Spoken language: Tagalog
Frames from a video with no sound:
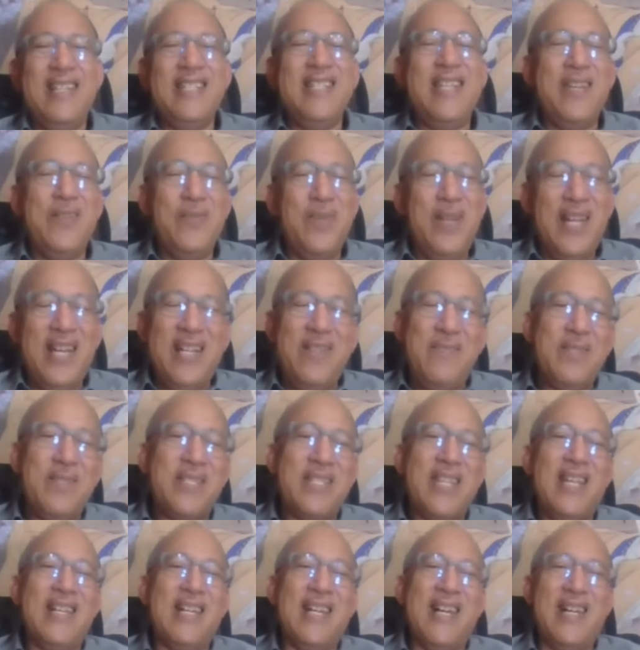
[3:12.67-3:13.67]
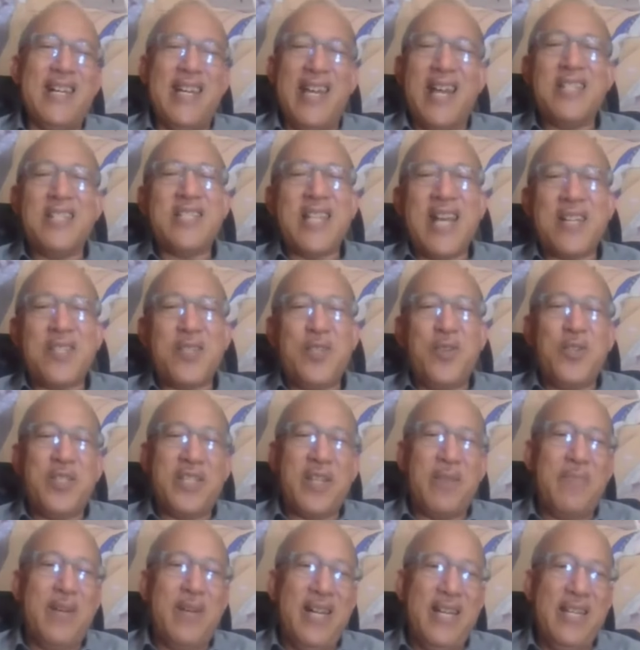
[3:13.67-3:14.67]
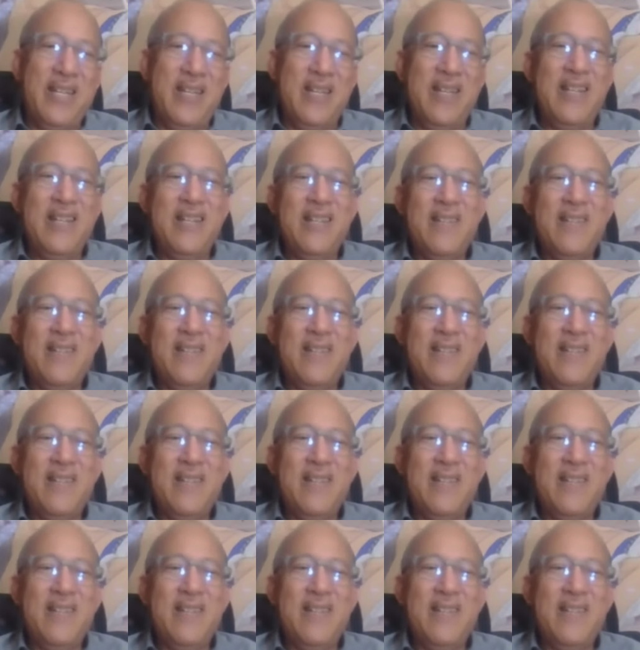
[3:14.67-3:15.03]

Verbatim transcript: Hindi, wala naman talagang eksaktong sabay.